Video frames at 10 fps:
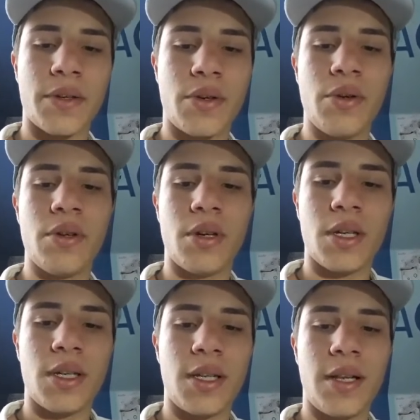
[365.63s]
que
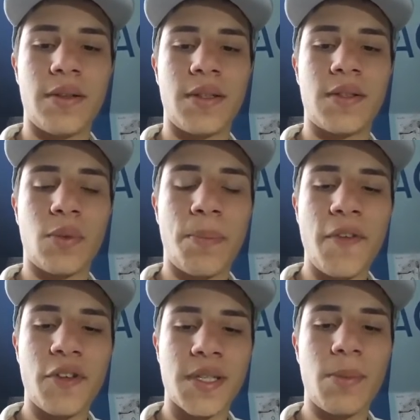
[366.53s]
ils n'ont
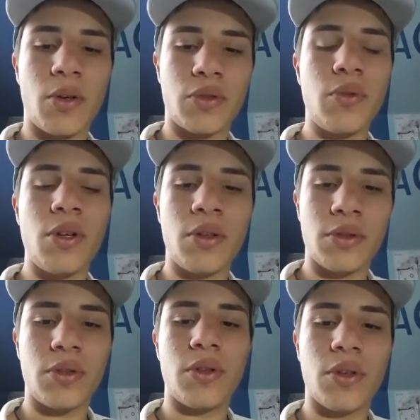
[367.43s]
pas forcément le temps
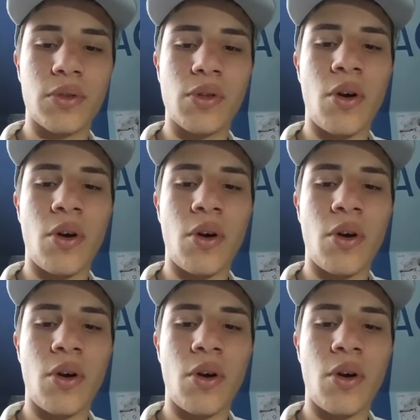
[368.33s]
de,